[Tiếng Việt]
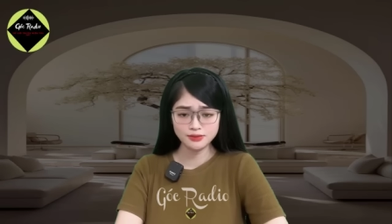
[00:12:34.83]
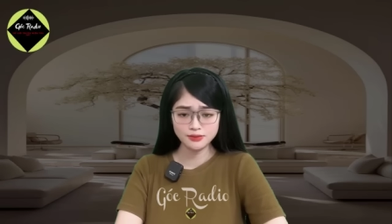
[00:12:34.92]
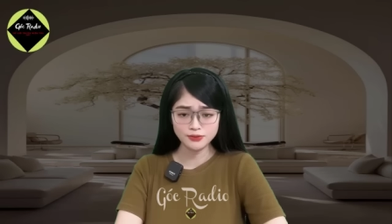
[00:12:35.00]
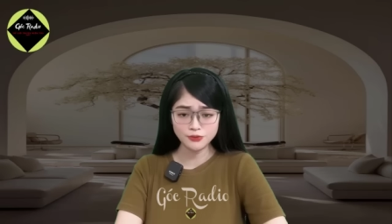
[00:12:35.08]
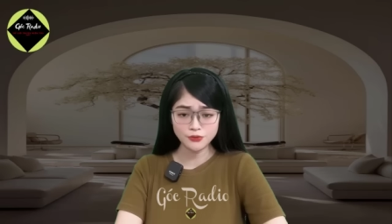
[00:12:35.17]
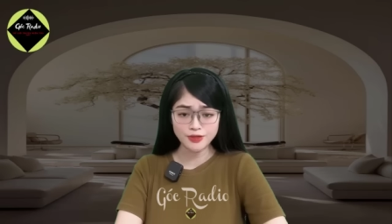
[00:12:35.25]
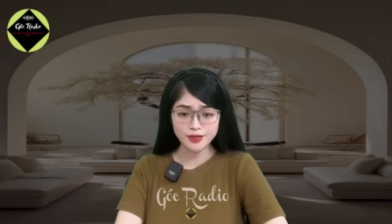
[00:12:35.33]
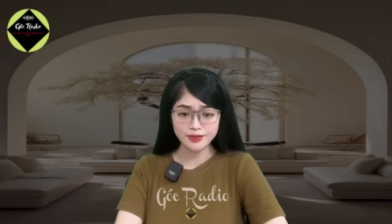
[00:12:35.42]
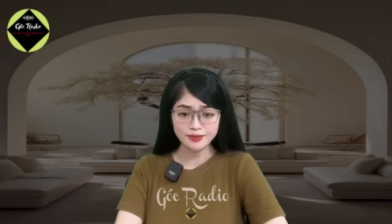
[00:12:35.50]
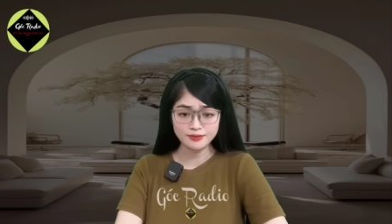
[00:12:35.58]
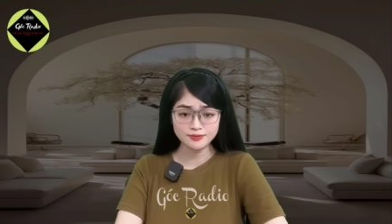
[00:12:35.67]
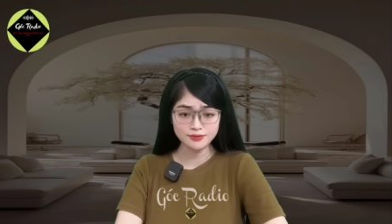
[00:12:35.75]
Cô
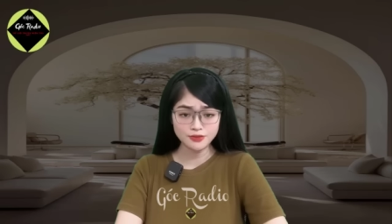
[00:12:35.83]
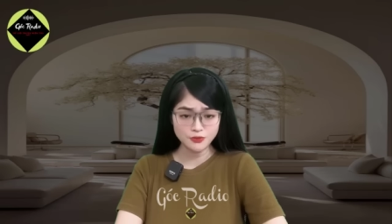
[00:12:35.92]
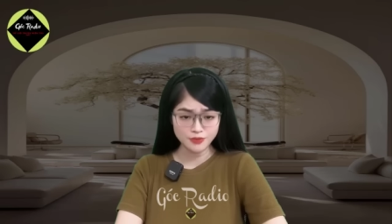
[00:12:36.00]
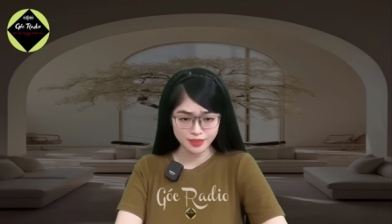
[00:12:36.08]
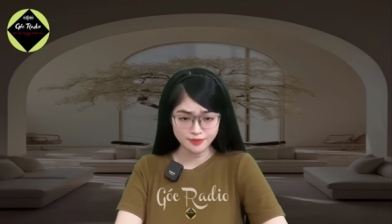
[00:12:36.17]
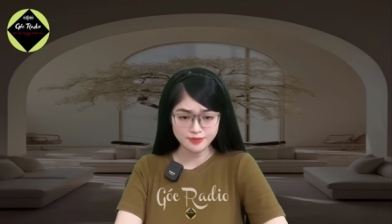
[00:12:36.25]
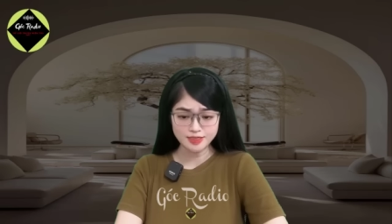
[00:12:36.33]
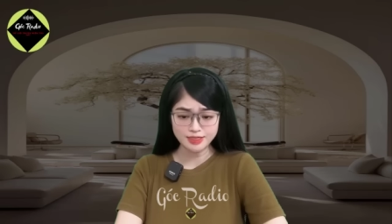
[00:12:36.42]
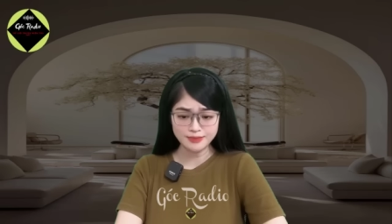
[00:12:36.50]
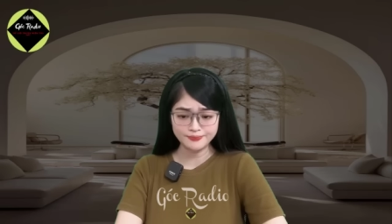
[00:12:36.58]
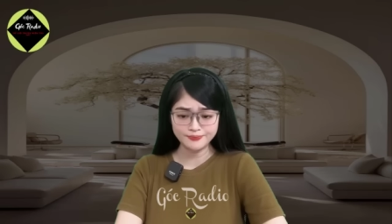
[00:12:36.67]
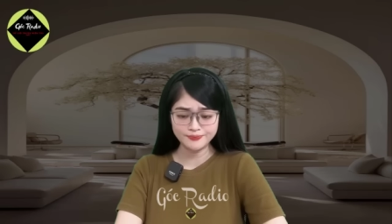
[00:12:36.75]
có điều kiện gì?
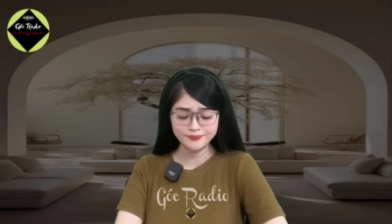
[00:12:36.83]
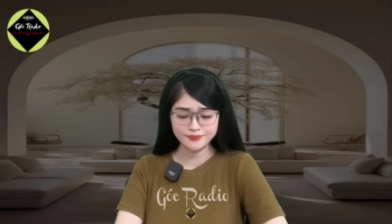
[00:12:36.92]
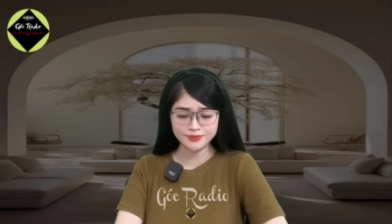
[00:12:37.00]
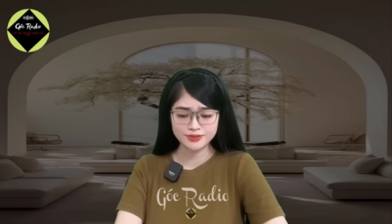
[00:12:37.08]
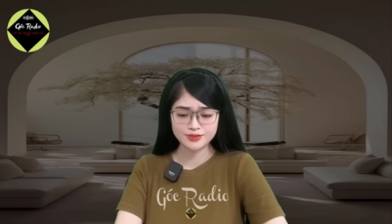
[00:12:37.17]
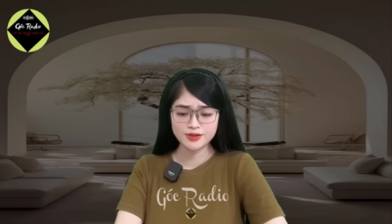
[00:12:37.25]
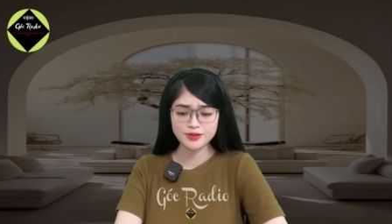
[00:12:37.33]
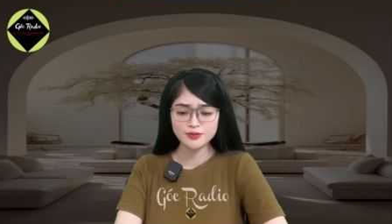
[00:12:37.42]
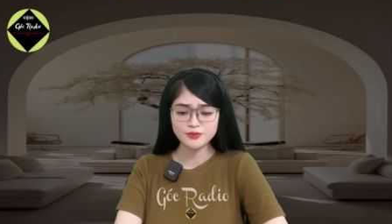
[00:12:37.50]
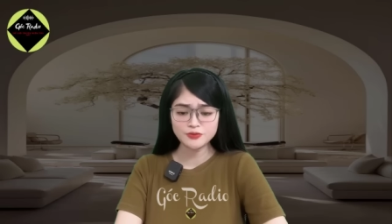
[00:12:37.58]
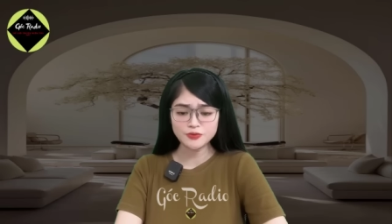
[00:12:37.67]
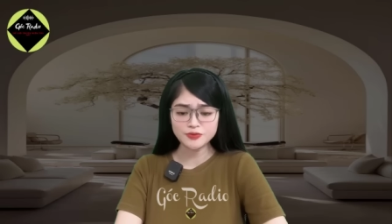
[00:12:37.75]

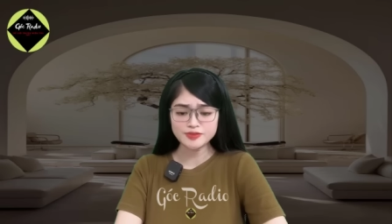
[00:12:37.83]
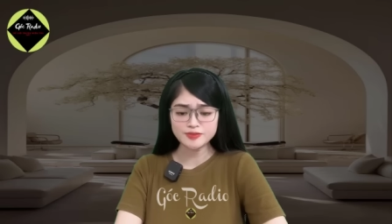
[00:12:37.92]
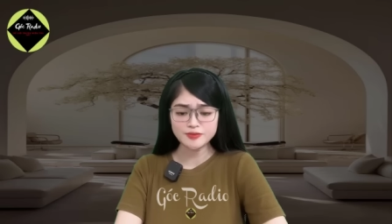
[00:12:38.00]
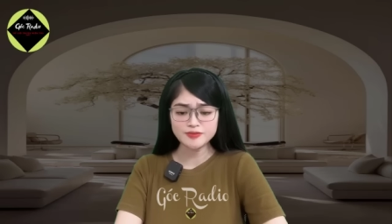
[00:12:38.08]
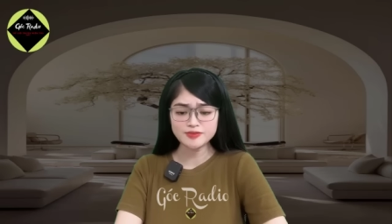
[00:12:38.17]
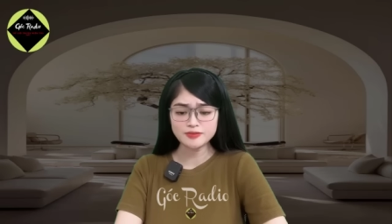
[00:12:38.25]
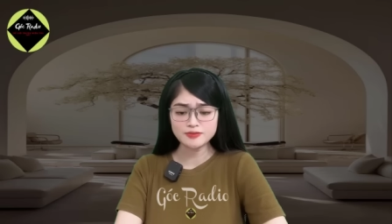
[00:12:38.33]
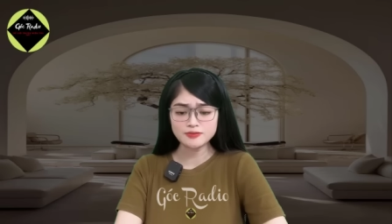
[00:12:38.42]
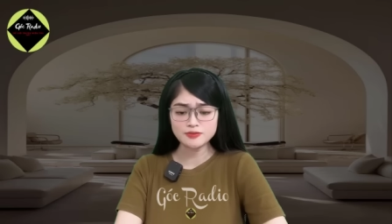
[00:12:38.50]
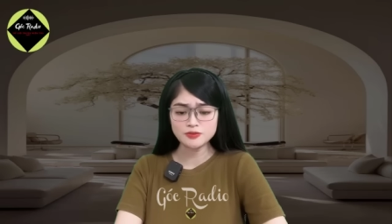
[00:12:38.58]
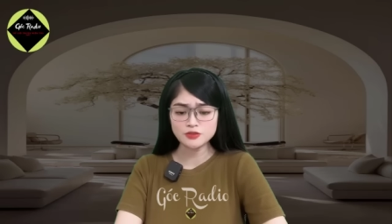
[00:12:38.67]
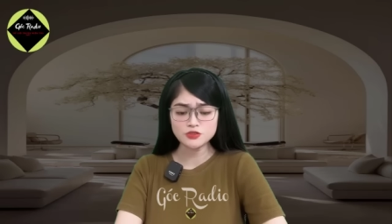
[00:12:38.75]
Tôi sững sờ,
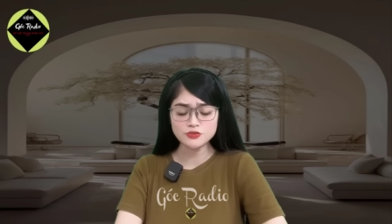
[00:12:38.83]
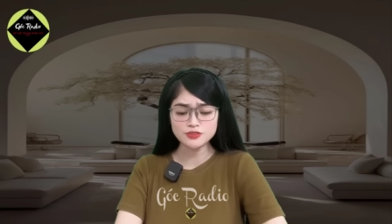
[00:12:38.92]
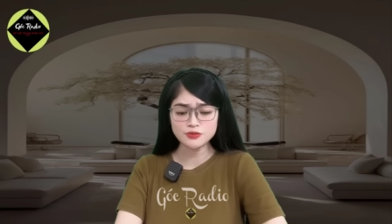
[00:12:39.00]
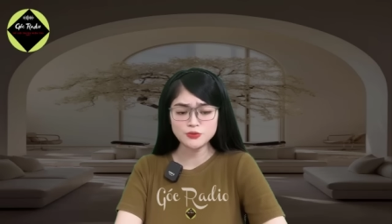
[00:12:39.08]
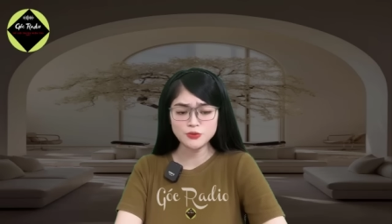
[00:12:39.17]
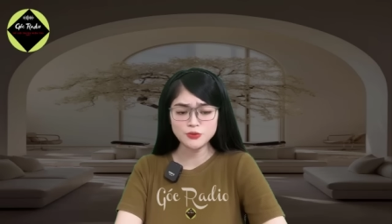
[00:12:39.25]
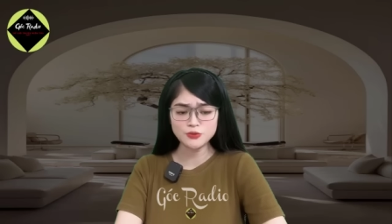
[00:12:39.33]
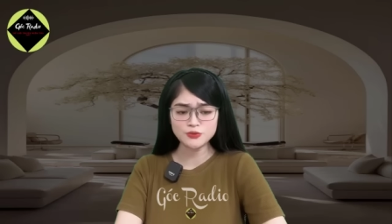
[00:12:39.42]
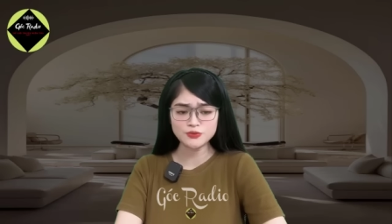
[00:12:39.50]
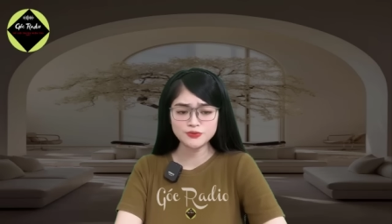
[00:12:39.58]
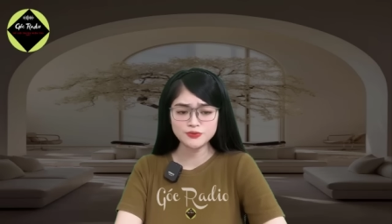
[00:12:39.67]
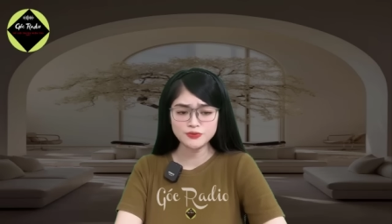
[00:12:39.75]
có chút xấu hổ.
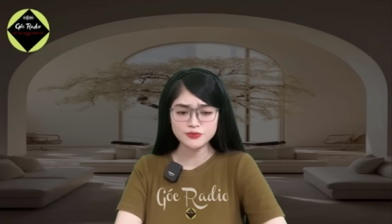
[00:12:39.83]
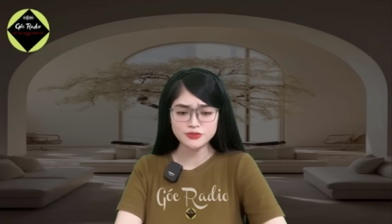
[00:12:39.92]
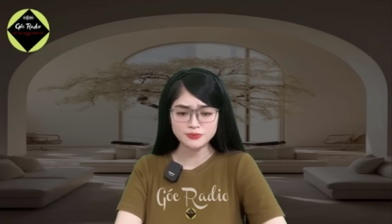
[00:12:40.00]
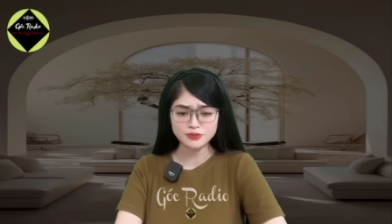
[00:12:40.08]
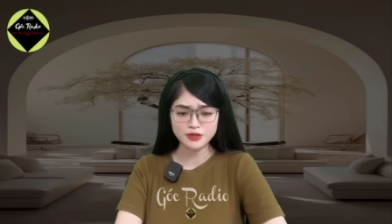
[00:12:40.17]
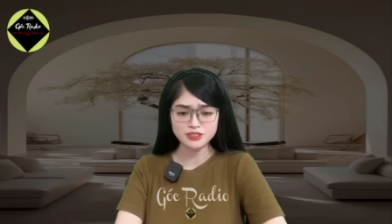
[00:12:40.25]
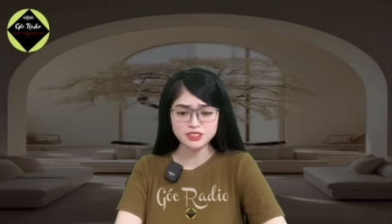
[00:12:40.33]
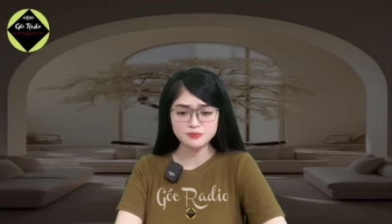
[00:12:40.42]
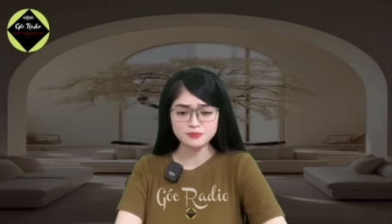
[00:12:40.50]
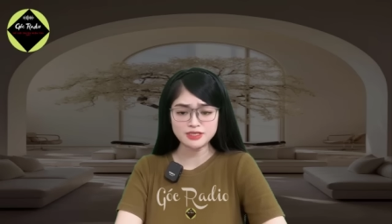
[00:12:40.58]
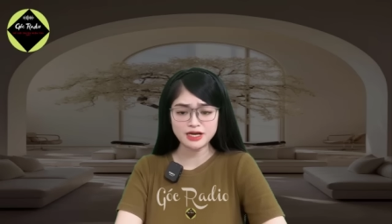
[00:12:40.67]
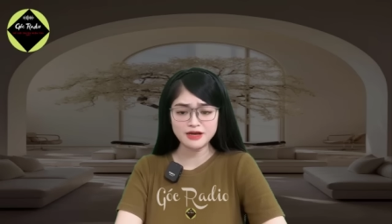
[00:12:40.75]
Giọng nói
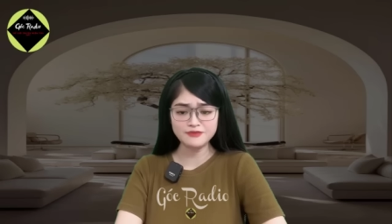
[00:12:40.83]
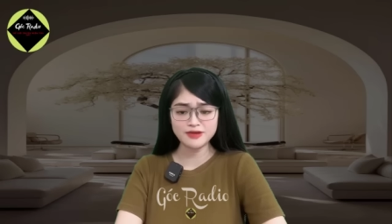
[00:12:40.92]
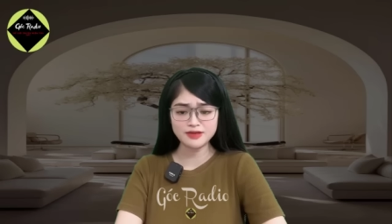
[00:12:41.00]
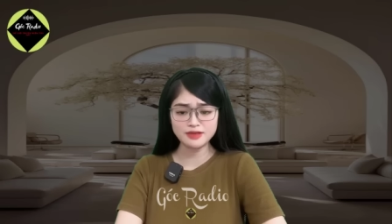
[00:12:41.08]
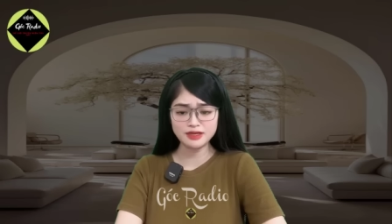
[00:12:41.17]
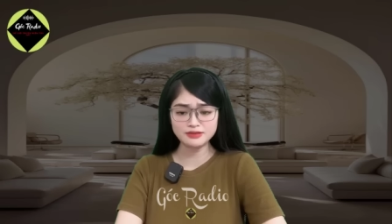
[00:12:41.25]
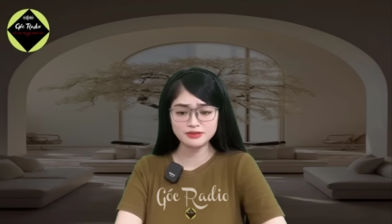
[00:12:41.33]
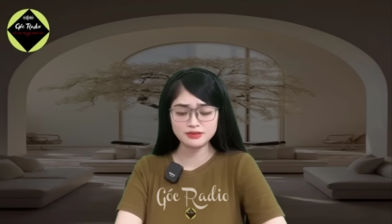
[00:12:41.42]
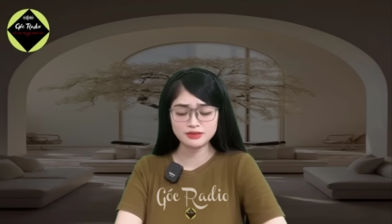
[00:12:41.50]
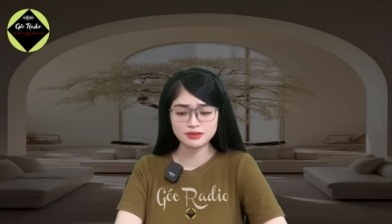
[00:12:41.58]
chậm rãi vang lên.